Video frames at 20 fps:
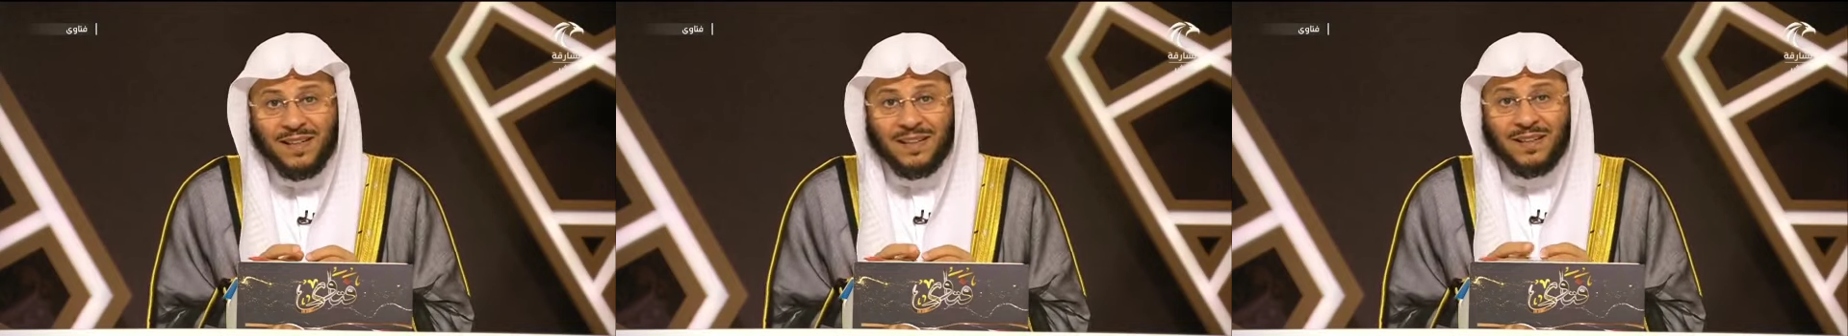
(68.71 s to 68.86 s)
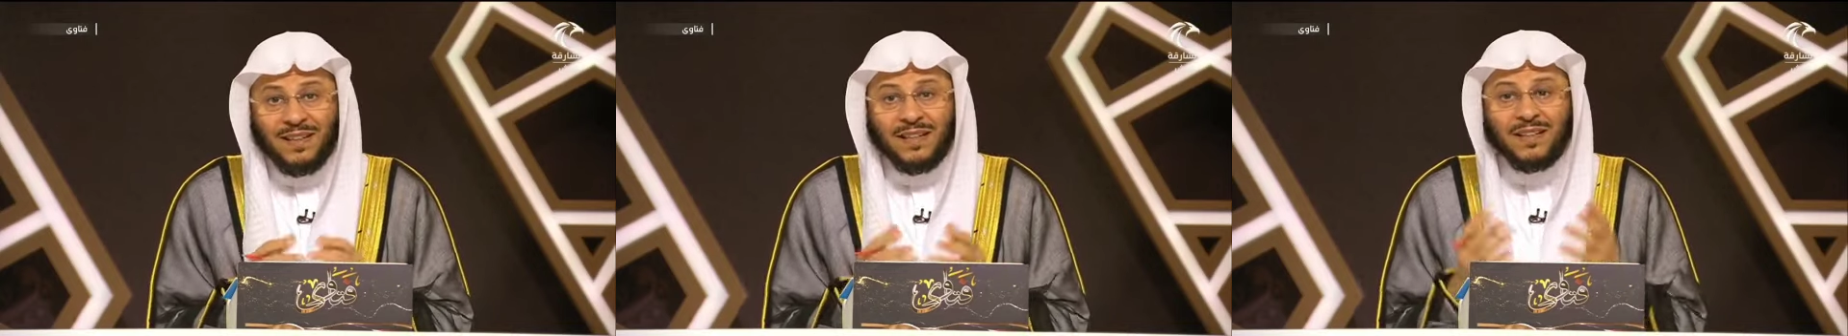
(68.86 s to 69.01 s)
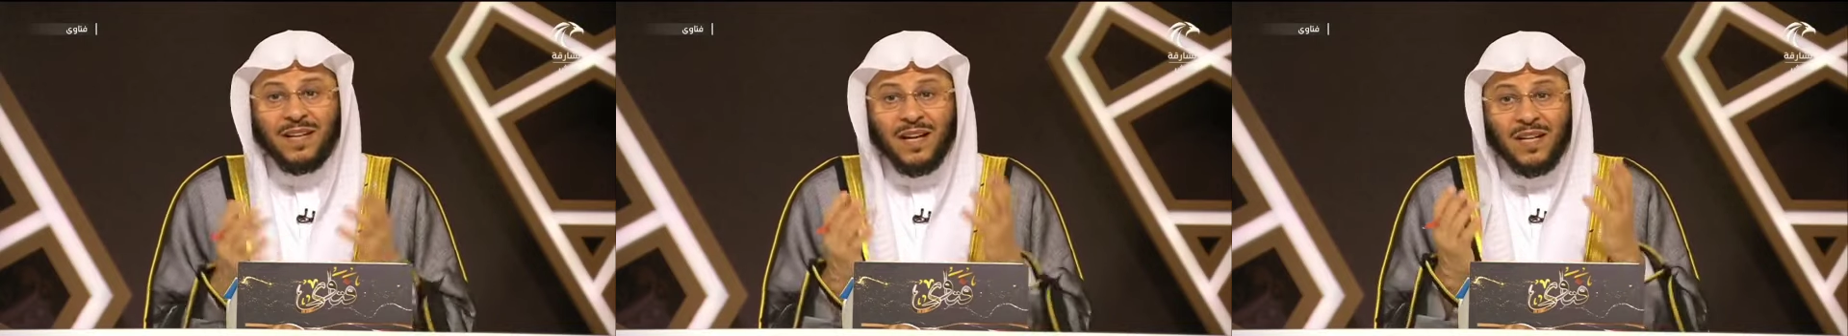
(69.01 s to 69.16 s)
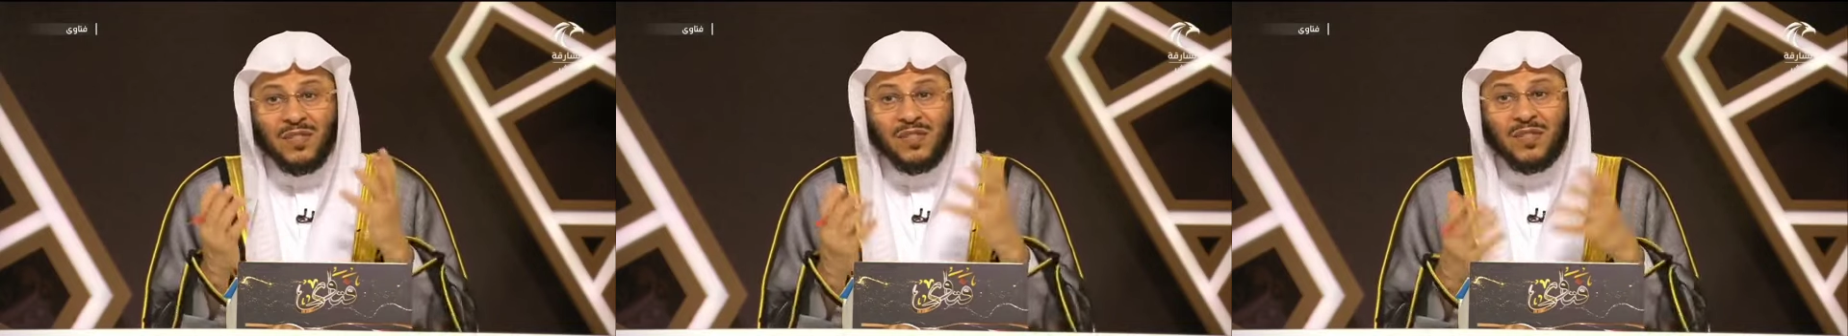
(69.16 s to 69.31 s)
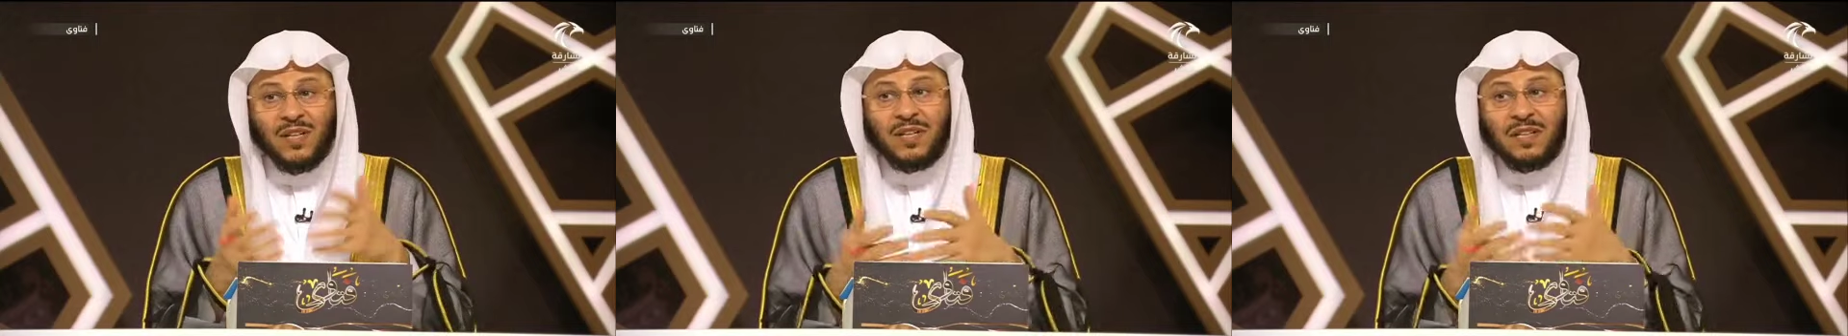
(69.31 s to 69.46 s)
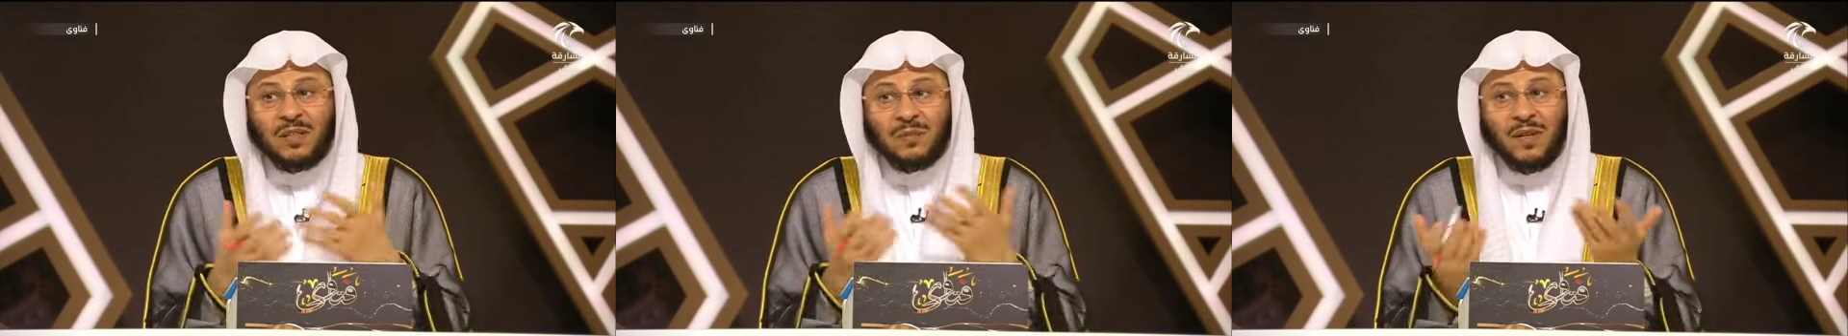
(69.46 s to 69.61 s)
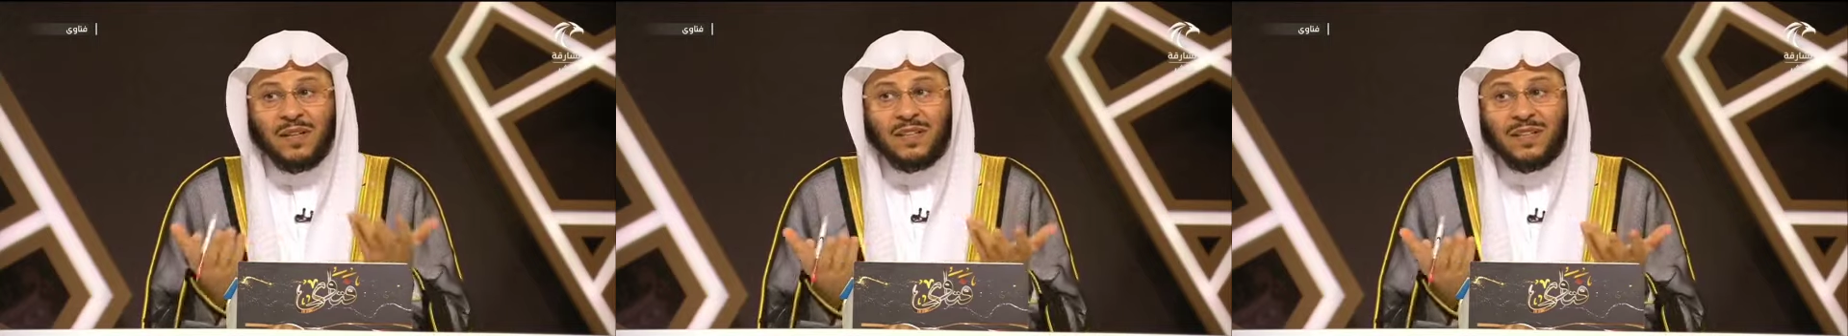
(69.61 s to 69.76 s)
لان اصل
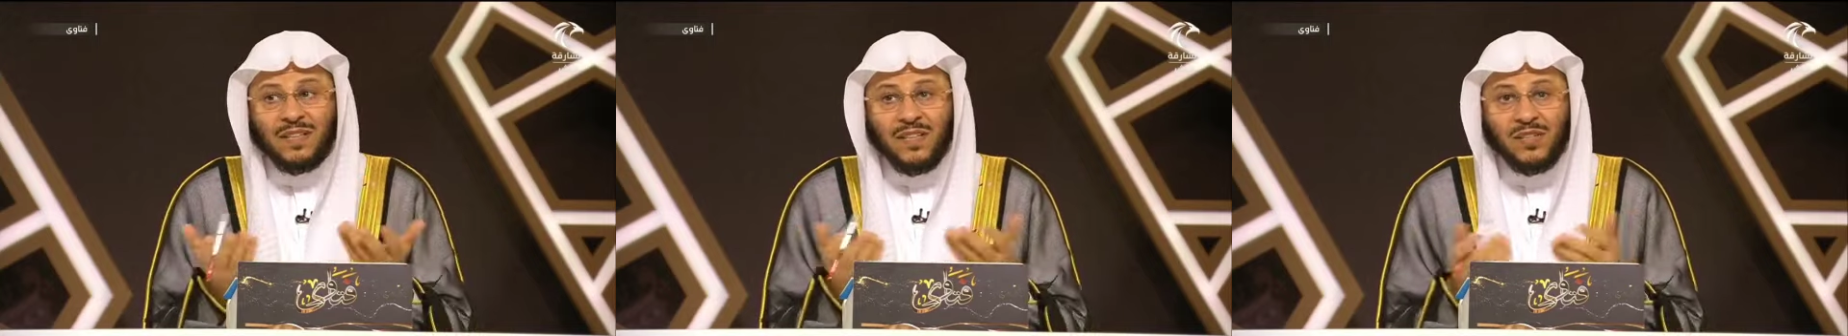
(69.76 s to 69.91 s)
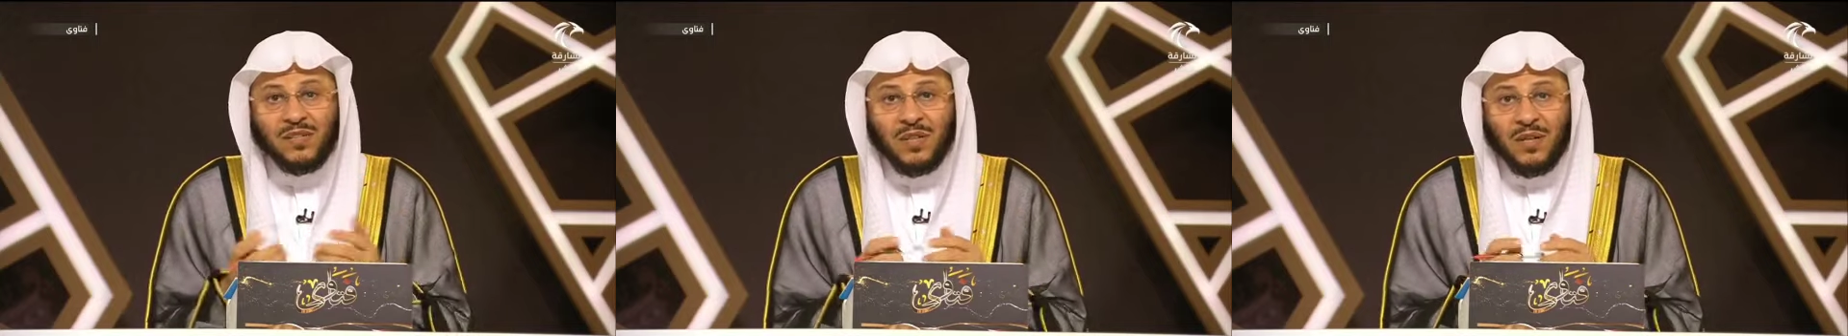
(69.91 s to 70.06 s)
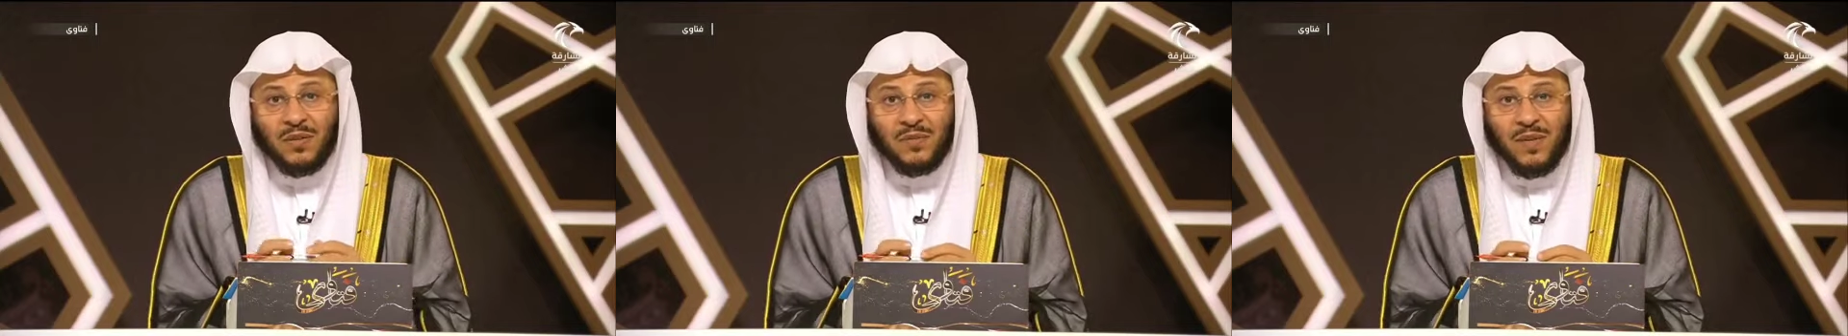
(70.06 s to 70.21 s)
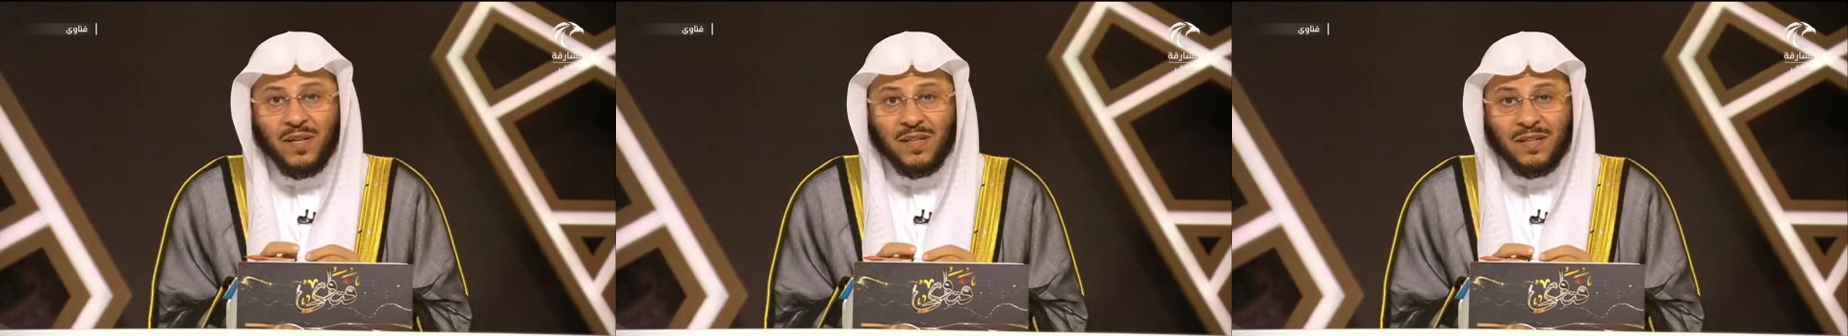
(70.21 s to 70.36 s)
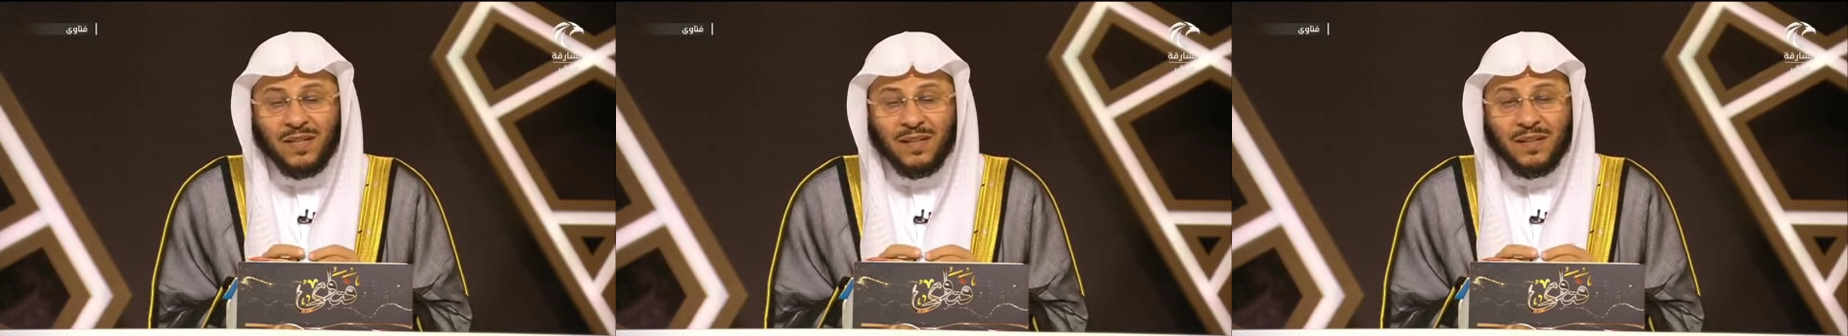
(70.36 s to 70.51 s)
العباده هي استغفار